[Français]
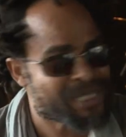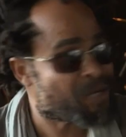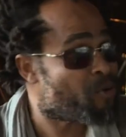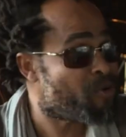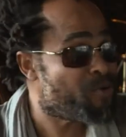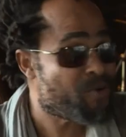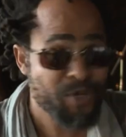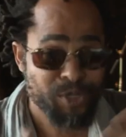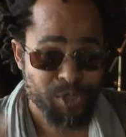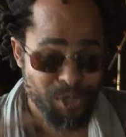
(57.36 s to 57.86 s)
j'ai
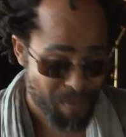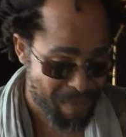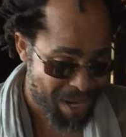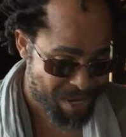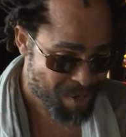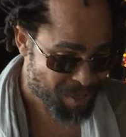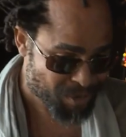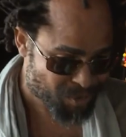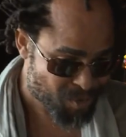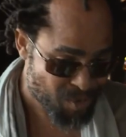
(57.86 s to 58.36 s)
connu ce
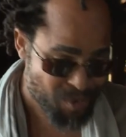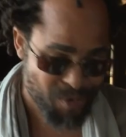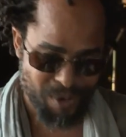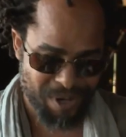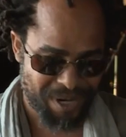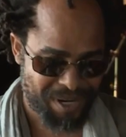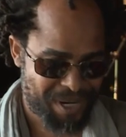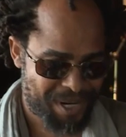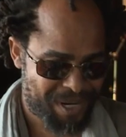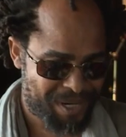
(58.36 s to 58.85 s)
Mayotte
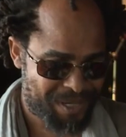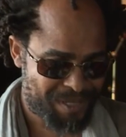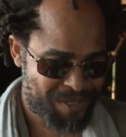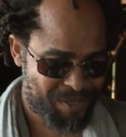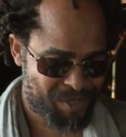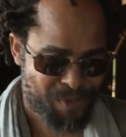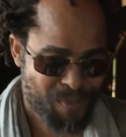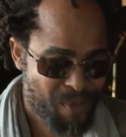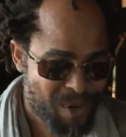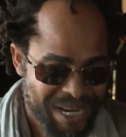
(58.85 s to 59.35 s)
où
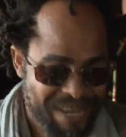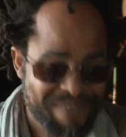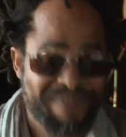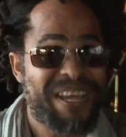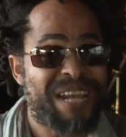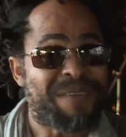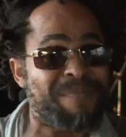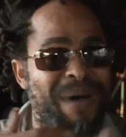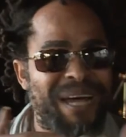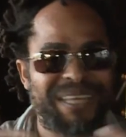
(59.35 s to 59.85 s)
je me
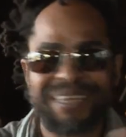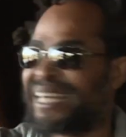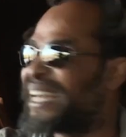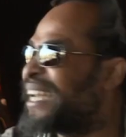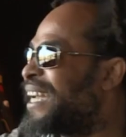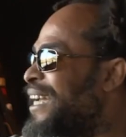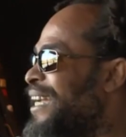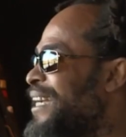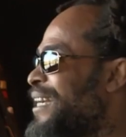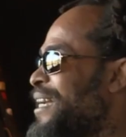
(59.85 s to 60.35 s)
levais le
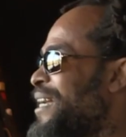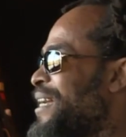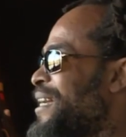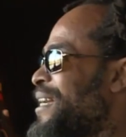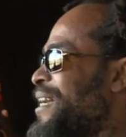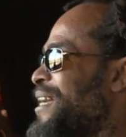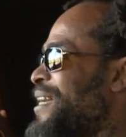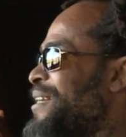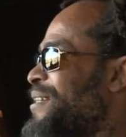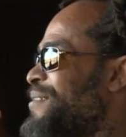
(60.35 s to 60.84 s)
matin,
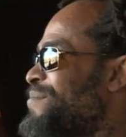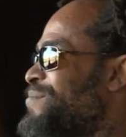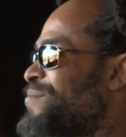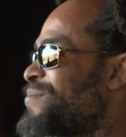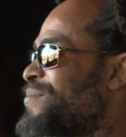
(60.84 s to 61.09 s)
et euh,